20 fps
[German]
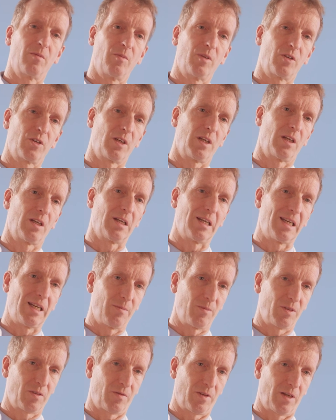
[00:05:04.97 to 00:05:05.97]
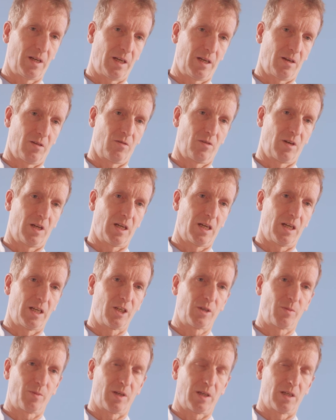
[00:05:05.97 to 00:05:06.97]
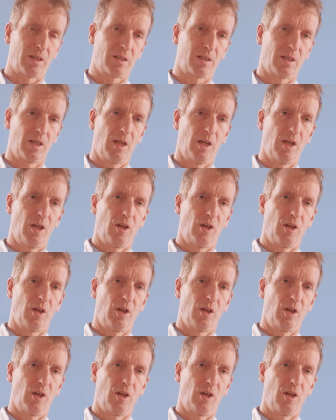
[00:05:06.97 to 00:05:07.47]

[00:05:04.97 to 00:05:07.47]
bestehende Lebensverlängerung erreichbar ist.